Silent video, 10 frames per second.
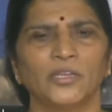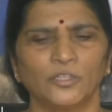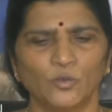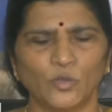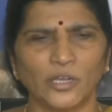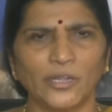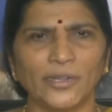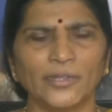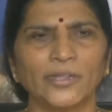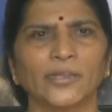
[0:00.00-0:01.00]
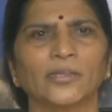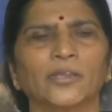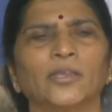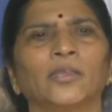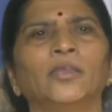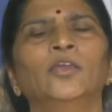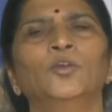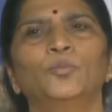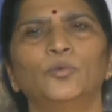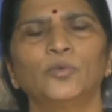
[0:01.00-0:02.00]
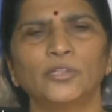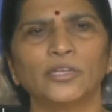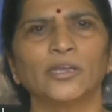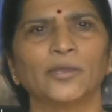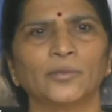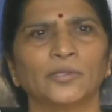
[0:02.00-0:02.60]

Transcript: ఇతను ఒక్కడే దానికి పూర్తిగా